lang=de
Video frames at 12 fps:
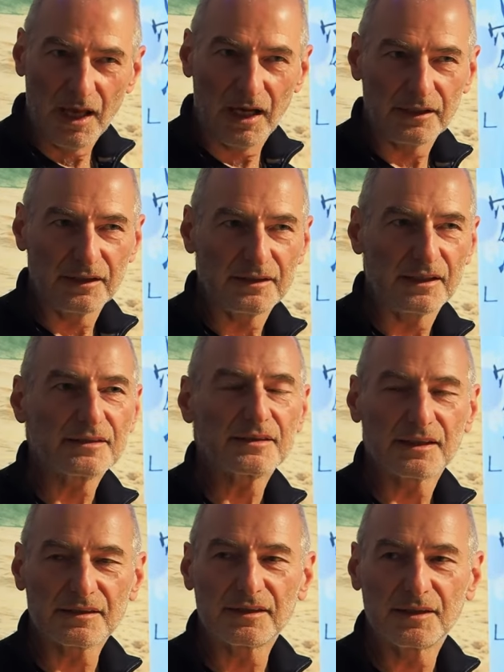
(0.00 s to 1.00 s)
einen Test,
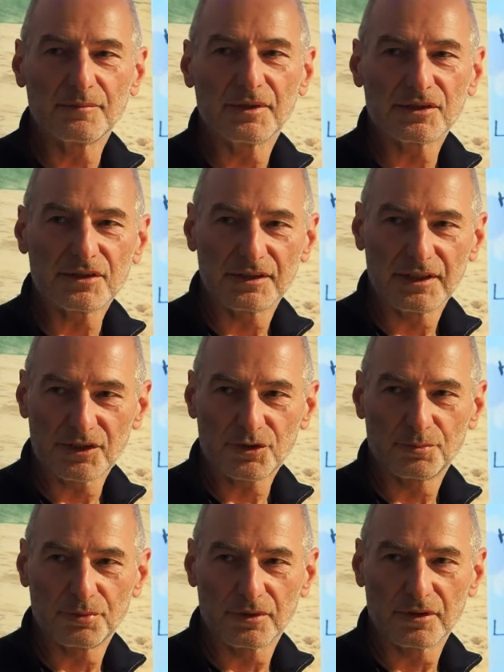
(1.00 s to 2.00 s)
dass sie die Menschen nicht
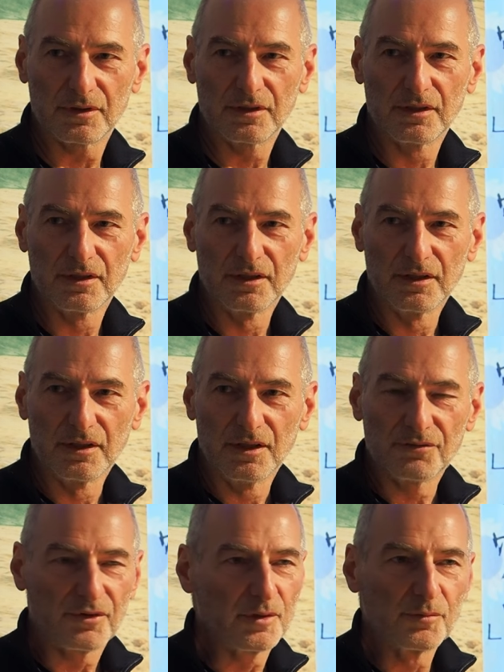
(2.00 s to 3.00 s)
spüren. Mhm.
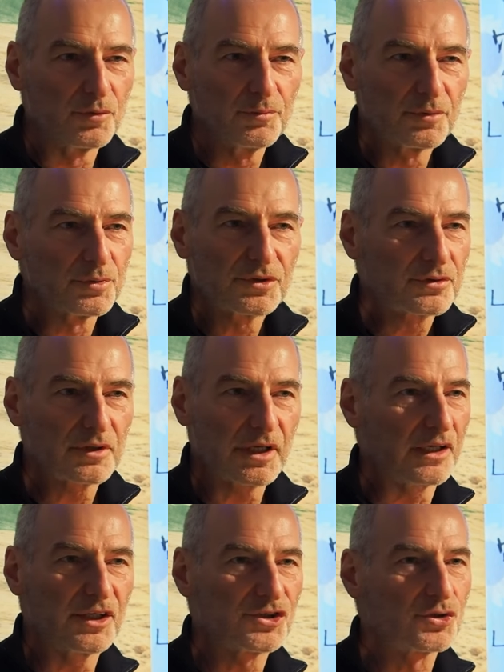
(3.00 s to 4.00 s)
Vor allem unbewusst keine